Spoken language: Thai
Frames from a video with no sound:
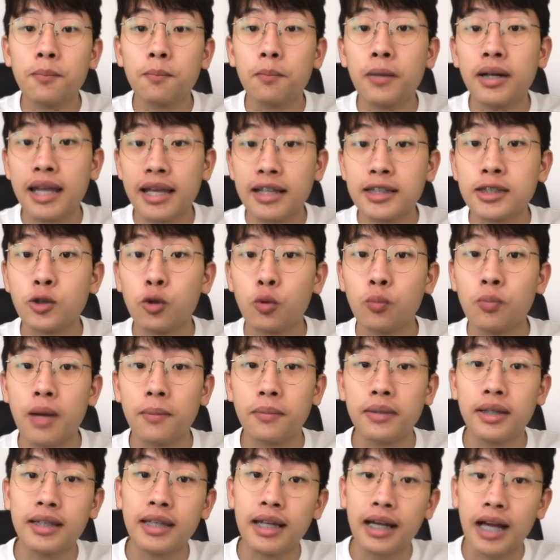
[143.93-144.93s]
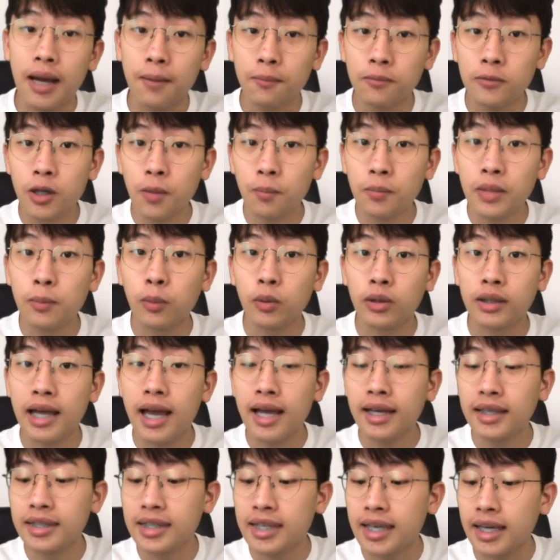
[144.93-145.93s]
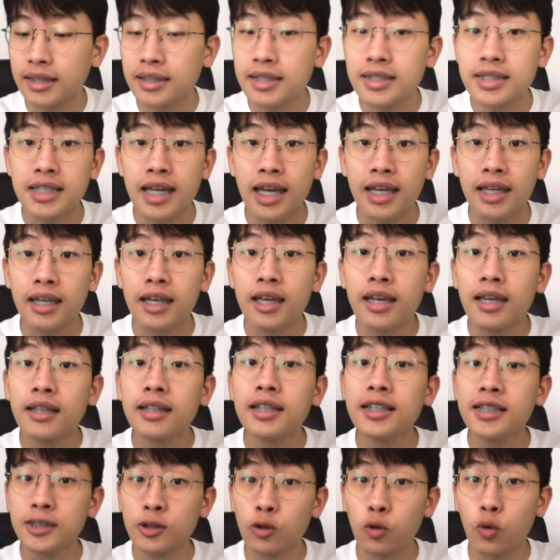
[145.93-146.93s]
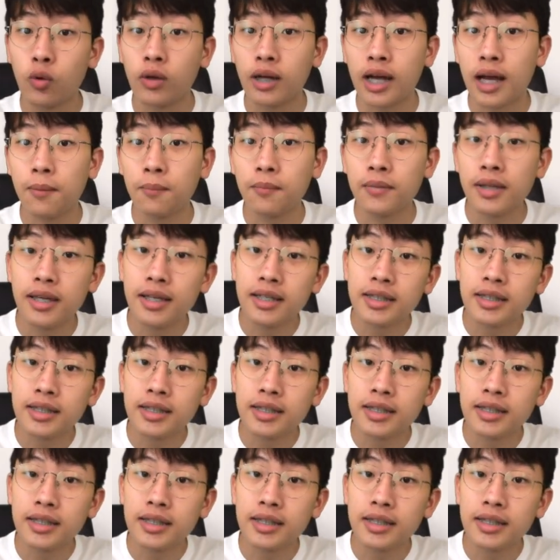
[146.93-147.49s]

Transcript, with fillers: มะเร็งสูงแบบนี้นะครับ ย่อมมีผลข้างเคียงที่ใช้ที่สูงครับ